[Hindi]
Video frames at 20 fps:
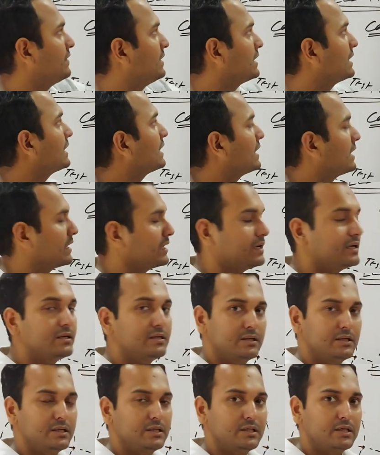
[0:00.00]
फील्ड बनाएगा
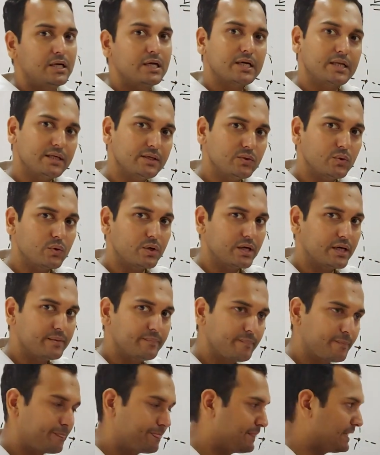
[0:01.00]
ठीक हो गया
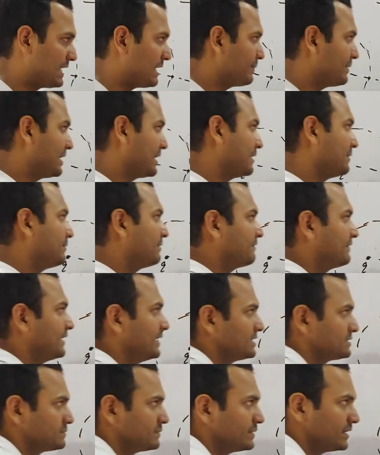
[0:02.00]
अब आगे बढ़ते
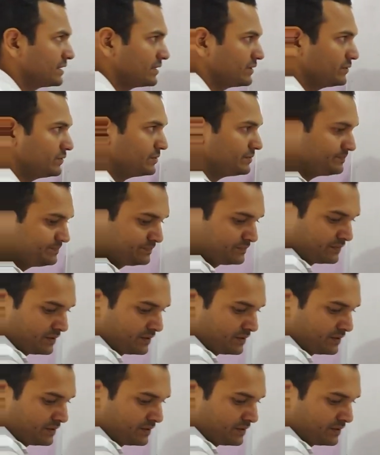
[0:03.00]
हैं इसमें आगे को